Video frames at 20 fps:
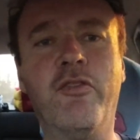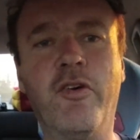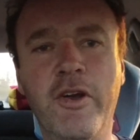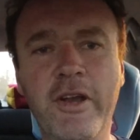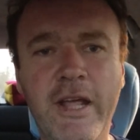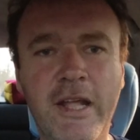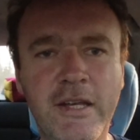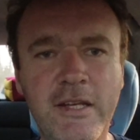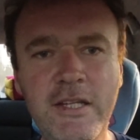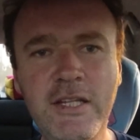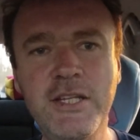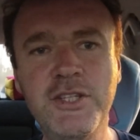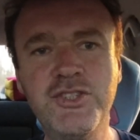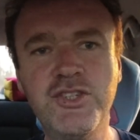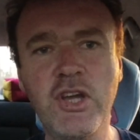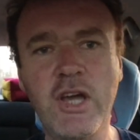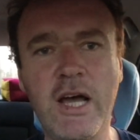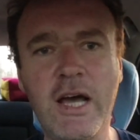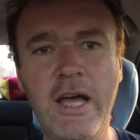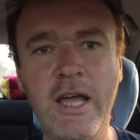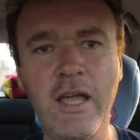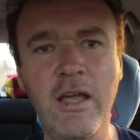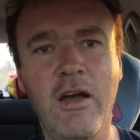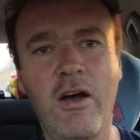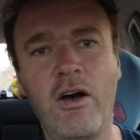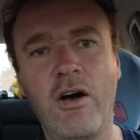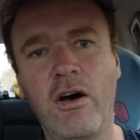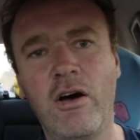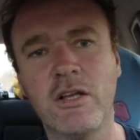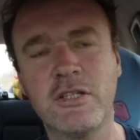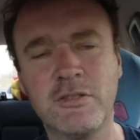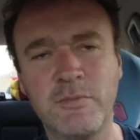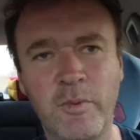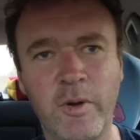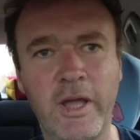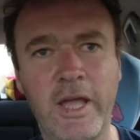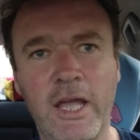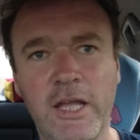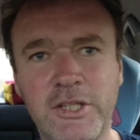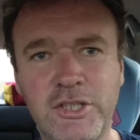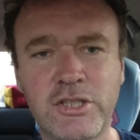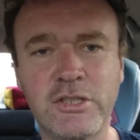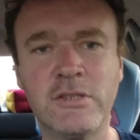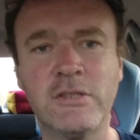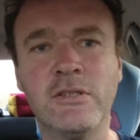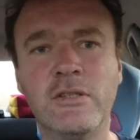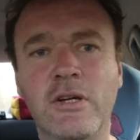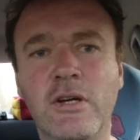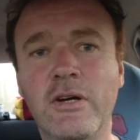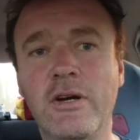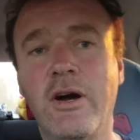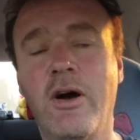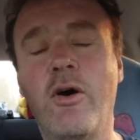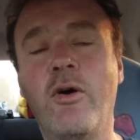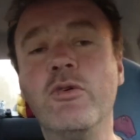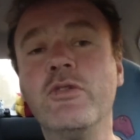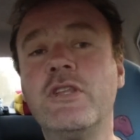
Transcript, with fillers: von der DJI Osmo Action.